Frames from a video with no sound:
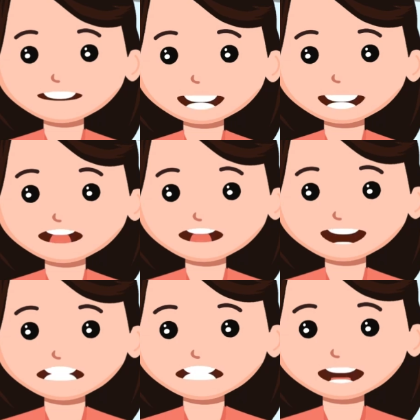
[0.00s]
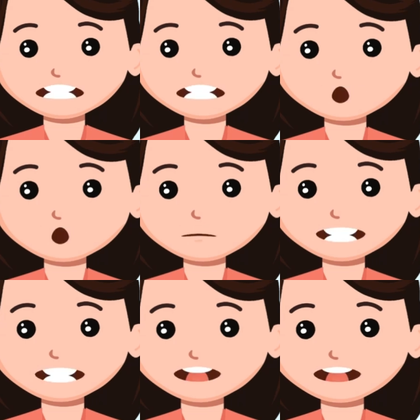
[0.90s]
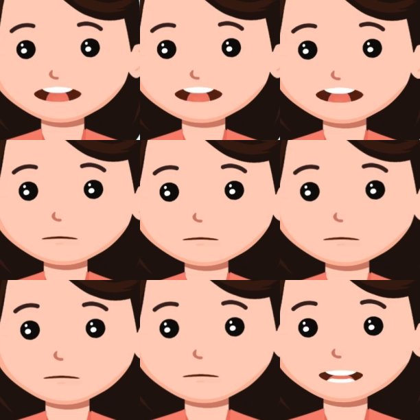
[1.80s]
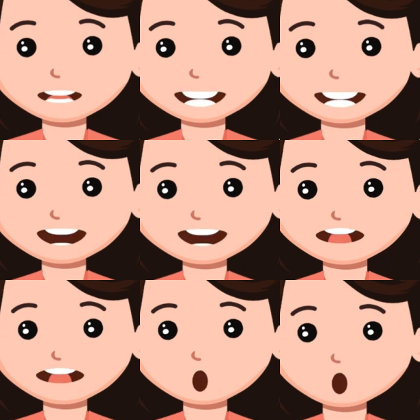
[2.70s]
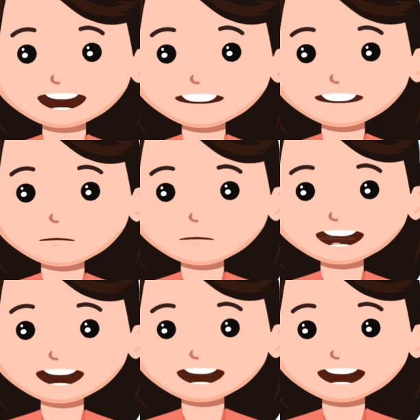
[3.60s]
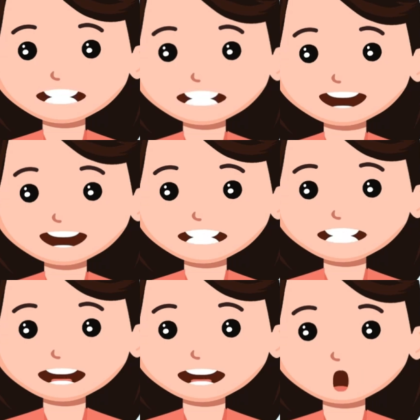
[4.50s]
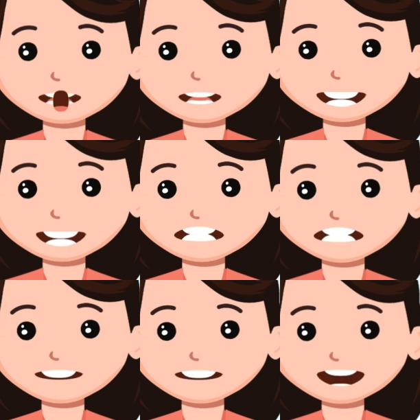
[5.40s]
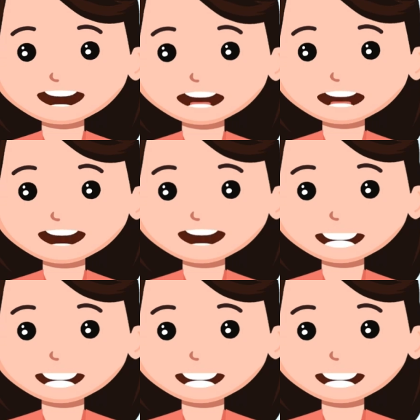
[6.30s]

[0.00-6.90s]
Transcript: pasti pernah mengalami kesulitan dalam hidup. Ketika mengalaminya, bisa saja kita merasa keadaan kita tidak baik.